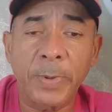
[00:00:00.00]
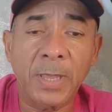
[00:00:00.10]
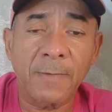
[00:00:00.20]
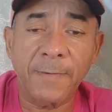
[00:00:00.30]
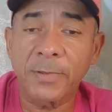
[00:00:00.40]

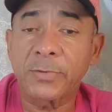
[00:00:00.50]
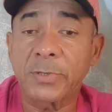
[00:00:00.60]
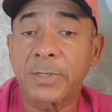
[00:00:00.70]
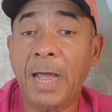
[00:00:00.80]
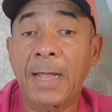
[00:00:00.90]
benefício
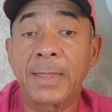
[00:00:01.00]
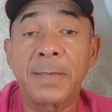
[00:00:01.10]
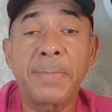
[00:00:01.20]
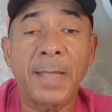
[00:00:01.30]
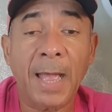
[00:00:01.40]
está
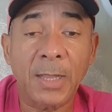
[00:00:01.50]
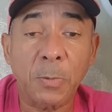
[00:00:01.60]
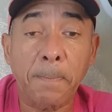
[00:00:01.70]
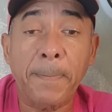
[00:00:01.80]
liberado